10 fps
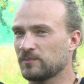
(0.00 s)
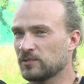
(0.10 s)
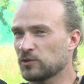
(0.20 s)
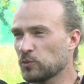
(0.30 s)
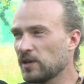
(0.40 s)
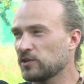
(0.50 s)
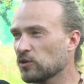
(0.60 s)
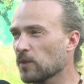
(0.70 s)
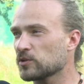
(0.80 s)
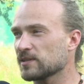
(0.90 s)
że czuję się
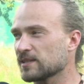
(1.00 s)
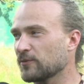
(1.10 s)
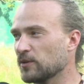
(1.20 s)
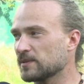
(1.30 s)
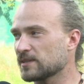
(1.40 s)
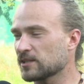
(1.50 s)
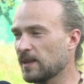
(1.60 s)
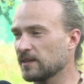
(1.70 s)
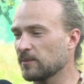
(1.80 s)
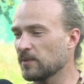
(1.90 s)
dobrze ze swoim
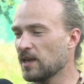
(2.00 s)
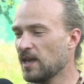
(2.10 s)
strzelaniem.